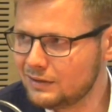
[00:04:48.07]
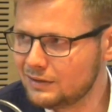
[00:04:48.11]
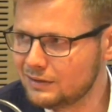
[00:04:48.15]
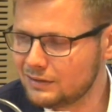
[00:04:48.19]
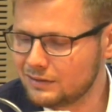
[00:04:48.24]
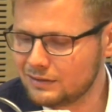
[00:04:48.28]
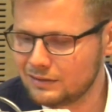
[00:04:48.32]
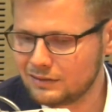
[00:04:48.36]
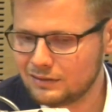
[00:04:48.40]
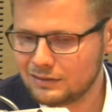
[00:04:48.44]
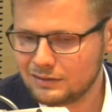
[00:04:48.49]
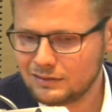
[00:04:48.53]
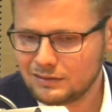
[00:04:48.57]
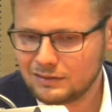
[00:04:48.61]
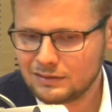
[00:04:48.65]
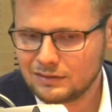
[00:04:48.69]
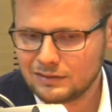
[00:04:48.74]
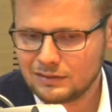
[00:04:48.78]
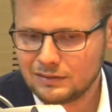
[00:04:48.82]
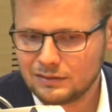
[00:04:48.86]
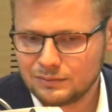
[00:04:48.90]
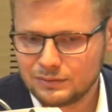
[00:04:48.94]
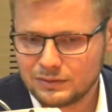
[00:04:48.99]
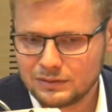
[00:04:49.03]
E,
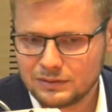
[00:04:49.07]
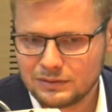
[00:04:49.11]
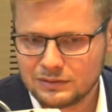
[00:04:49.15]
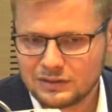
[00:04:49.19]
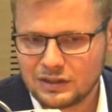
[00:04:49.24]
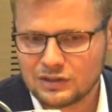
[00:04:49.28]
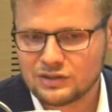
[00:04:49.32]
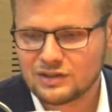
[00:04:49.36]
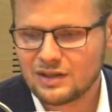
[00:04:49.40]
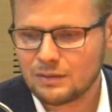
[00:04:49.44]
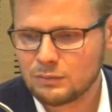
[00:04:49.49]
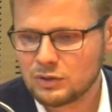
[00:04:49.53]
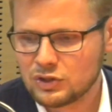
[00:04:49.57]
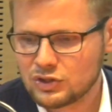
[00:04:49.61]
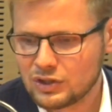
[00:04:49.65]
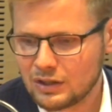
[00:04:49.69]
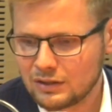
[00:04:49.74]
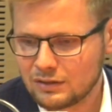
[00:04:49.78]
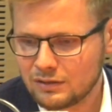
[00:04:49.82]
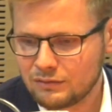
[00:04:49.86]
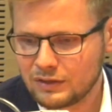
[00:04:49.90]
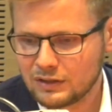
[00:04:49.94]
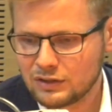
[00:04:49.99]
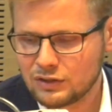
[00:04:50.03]
e, e, też
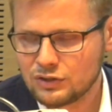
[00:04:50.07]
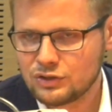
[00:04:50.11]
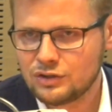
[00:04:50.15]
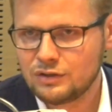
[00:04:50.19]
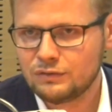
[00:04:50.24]
zamieszany w jakieś